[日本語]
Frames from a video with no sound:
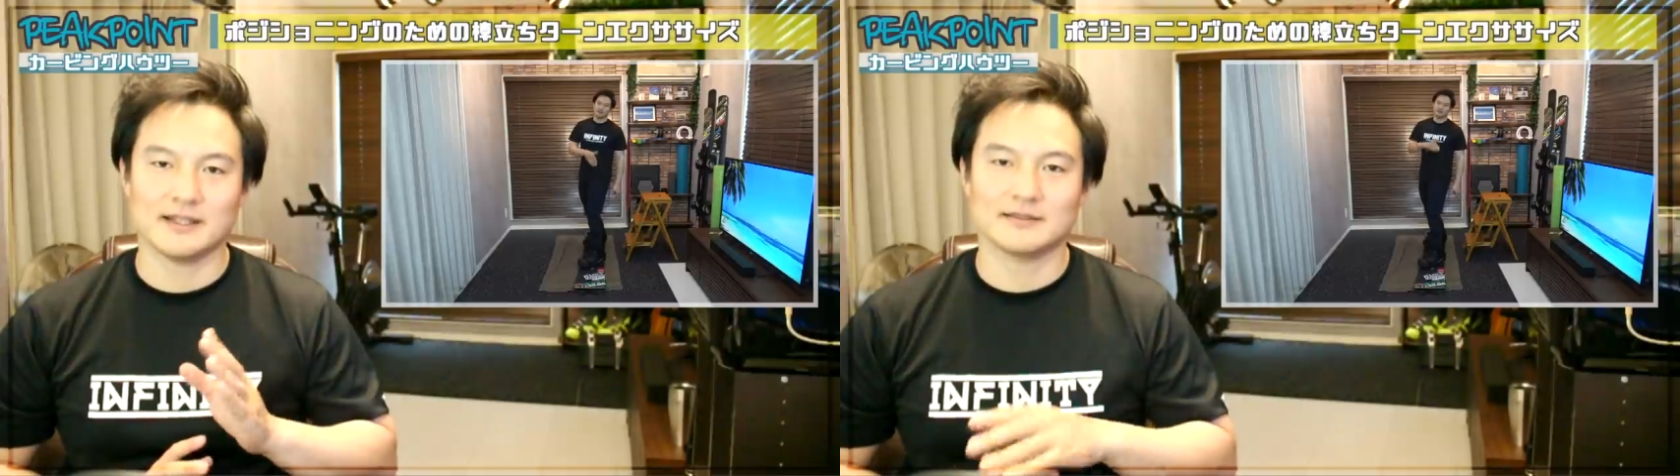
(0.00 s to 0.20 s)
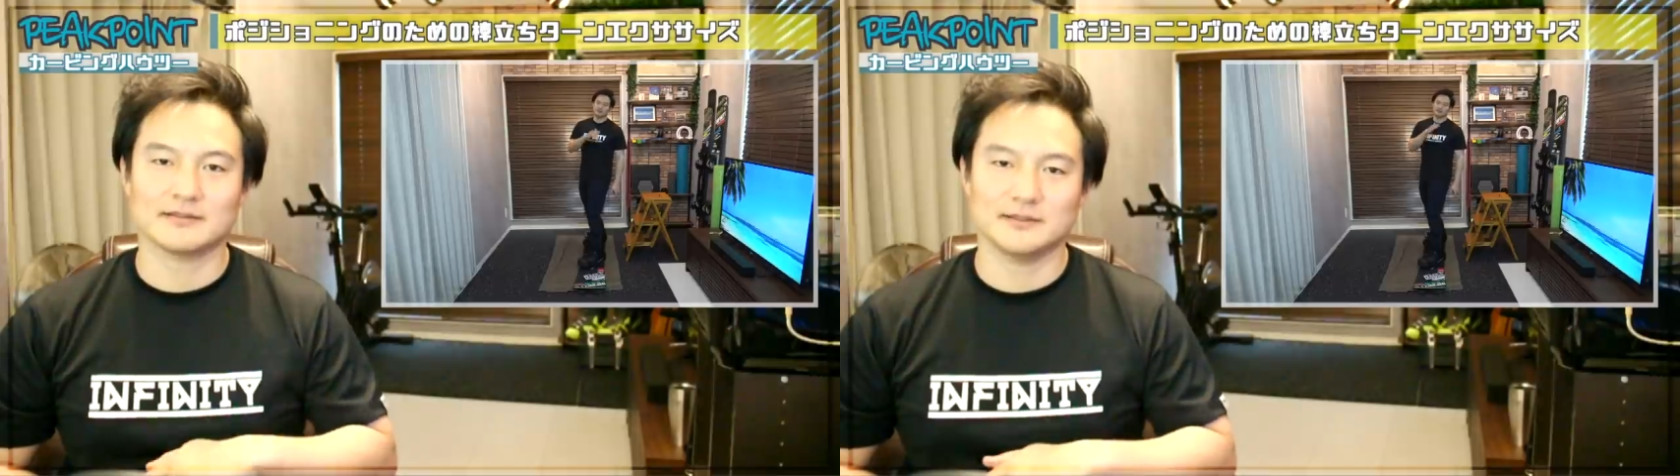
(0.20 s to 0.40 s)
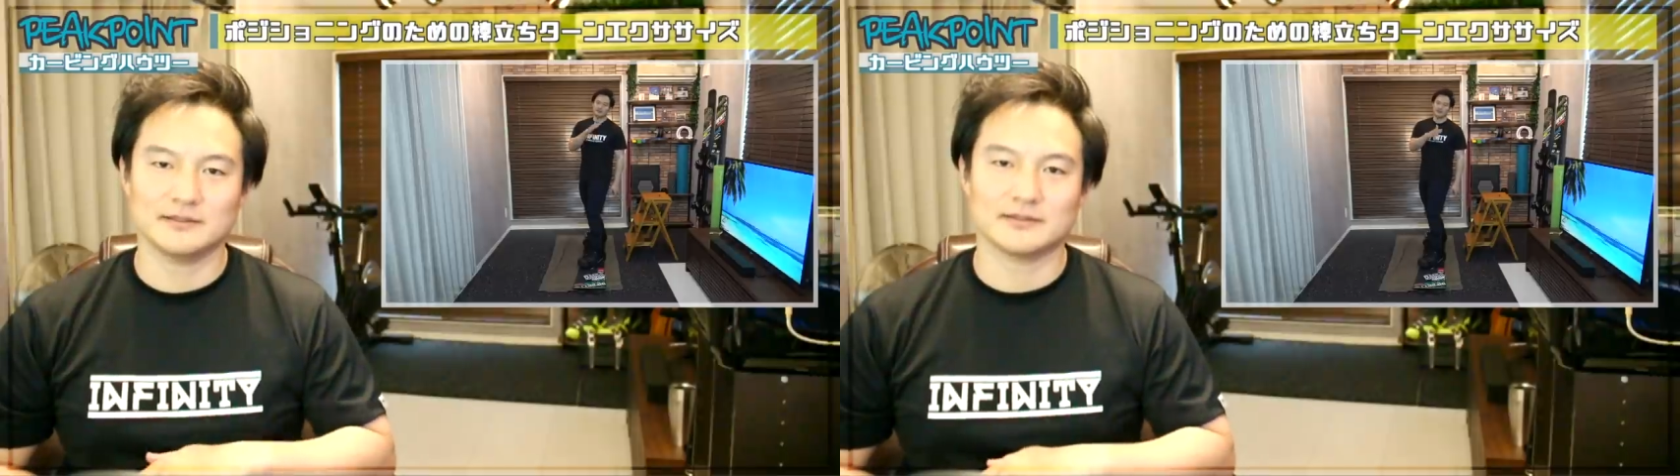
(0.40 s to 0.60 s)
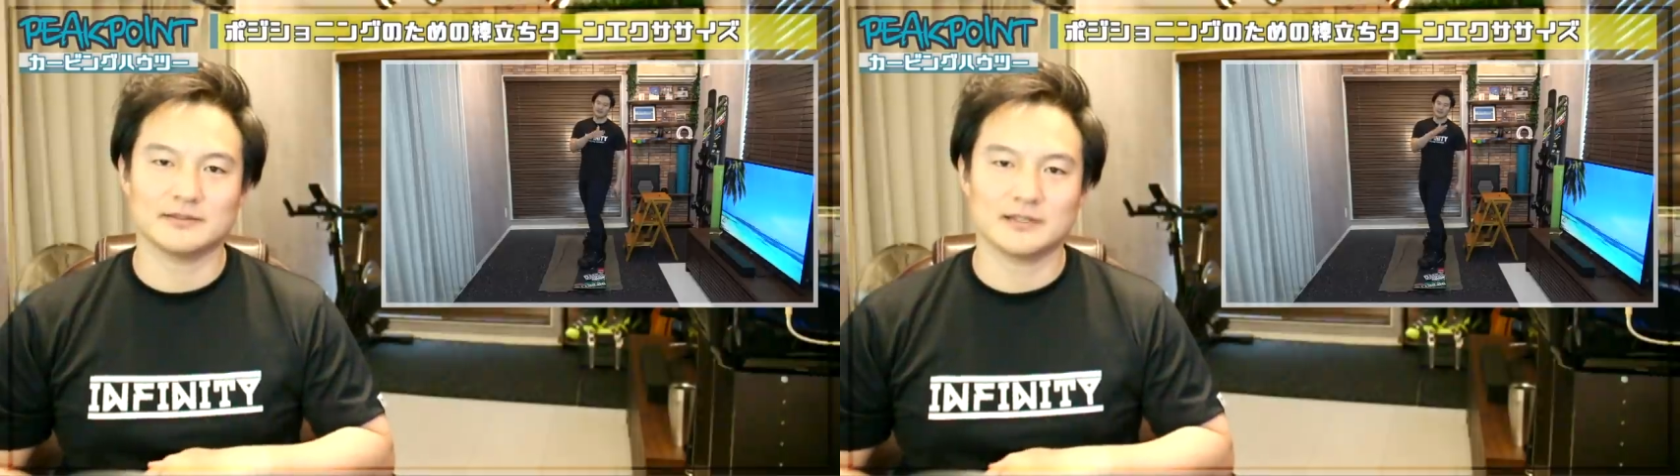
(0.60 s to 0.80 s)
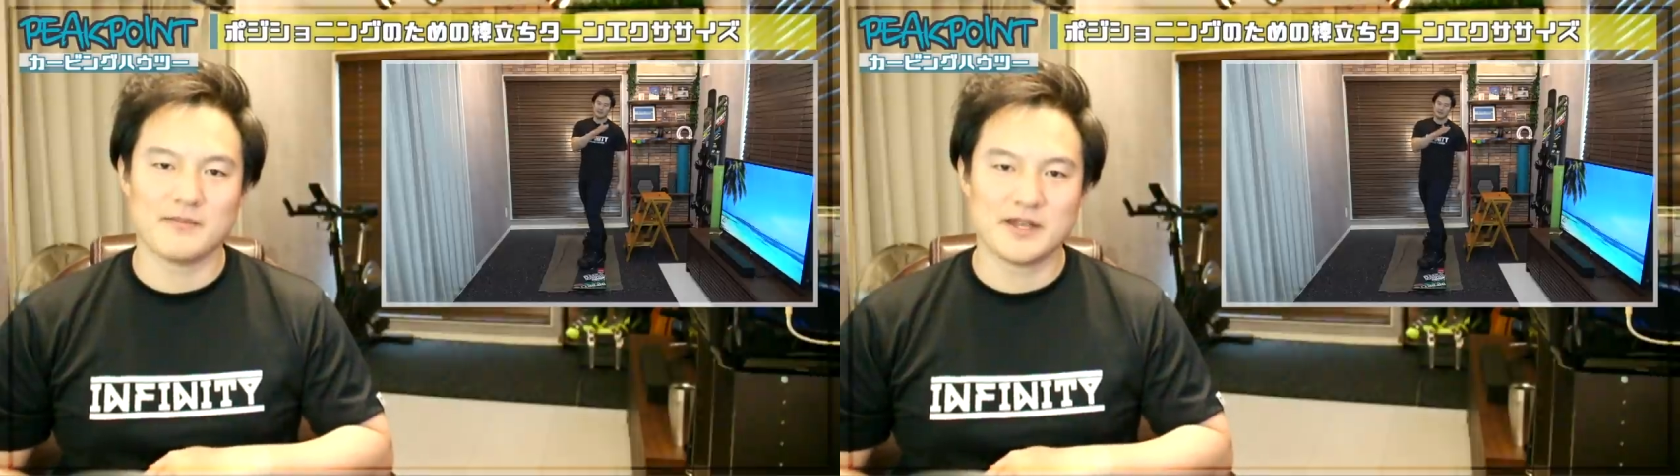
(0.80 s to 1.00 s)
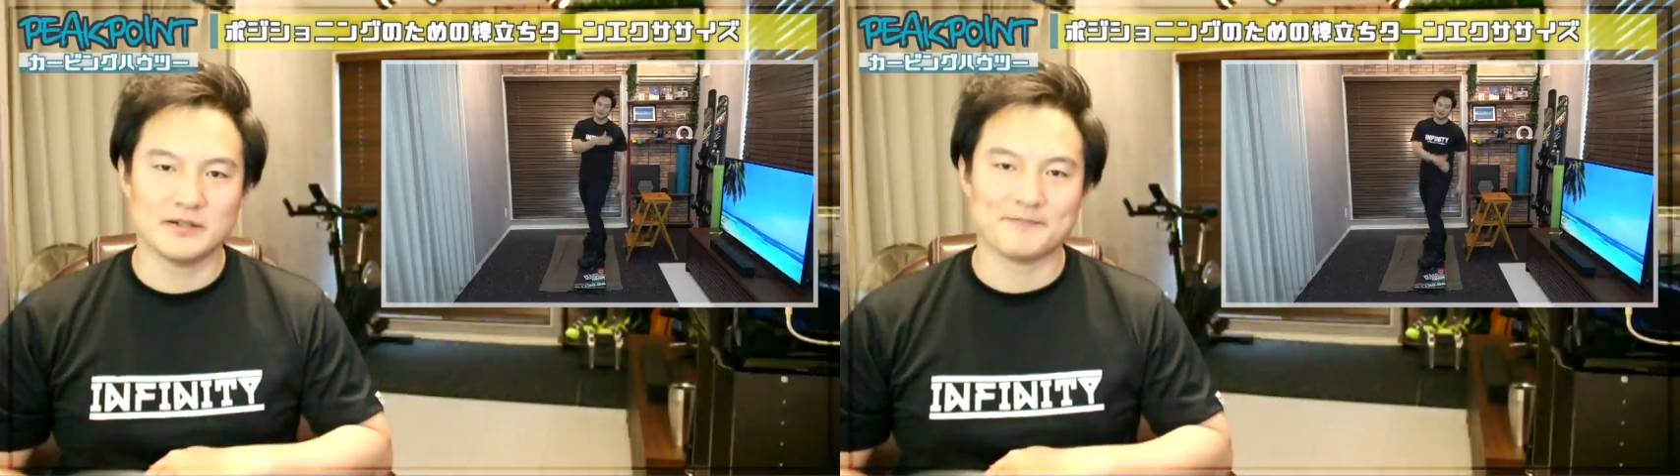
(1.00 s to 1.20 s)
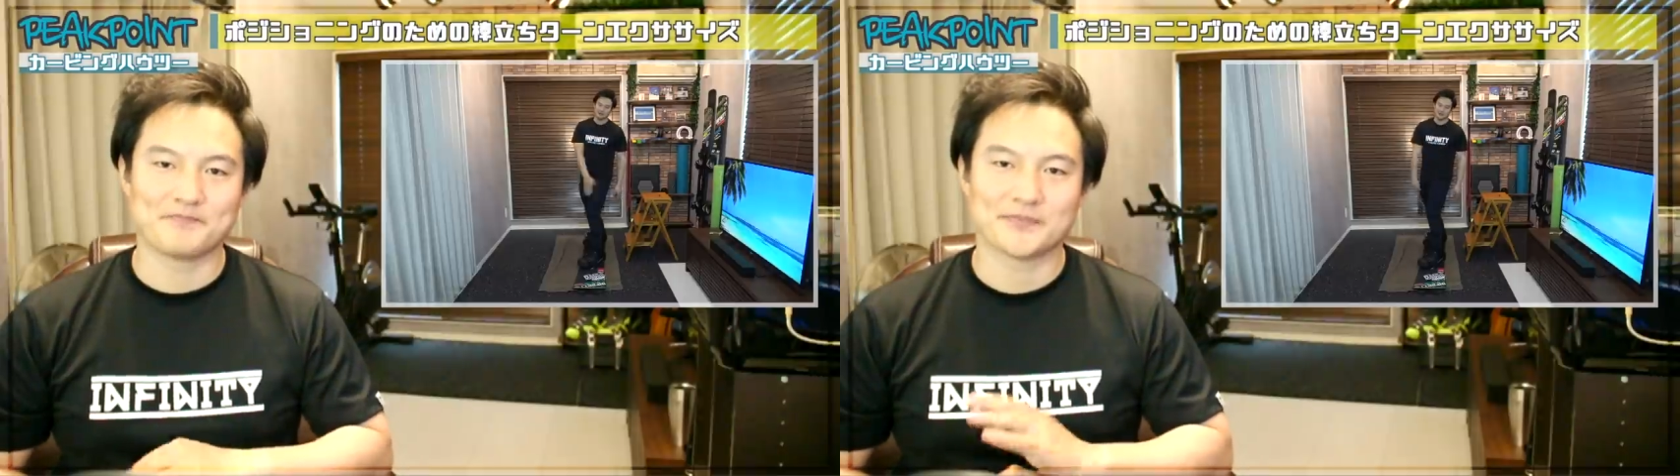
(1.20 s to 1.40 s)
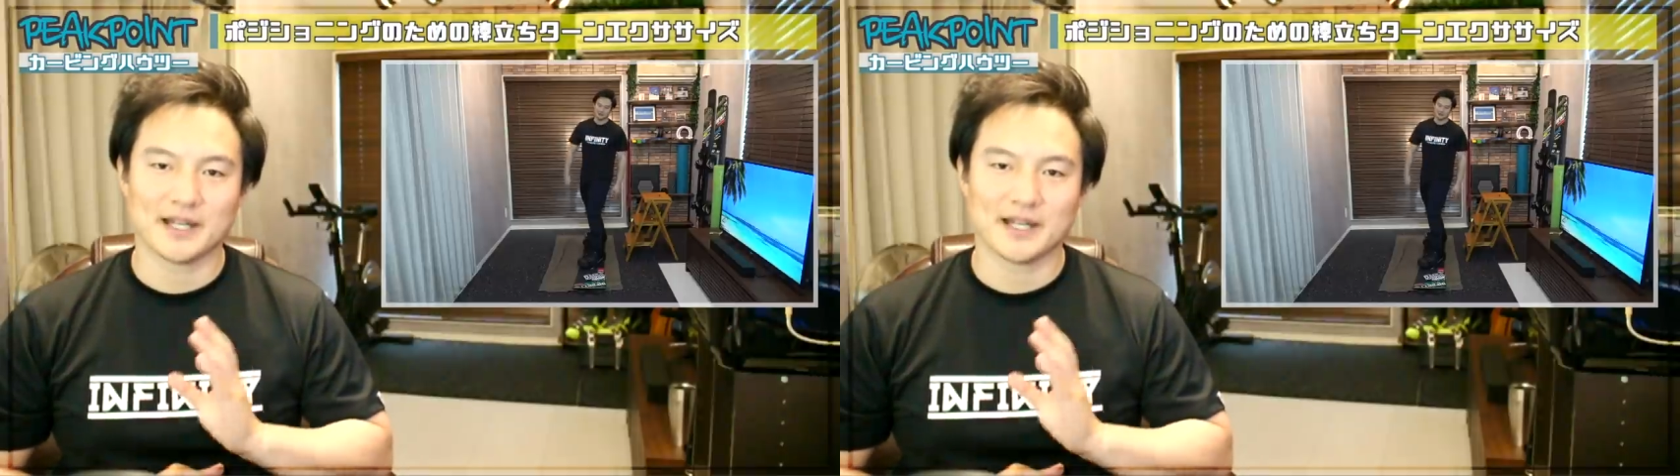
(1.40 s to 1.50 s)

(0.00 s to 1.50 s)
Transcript: やすくするための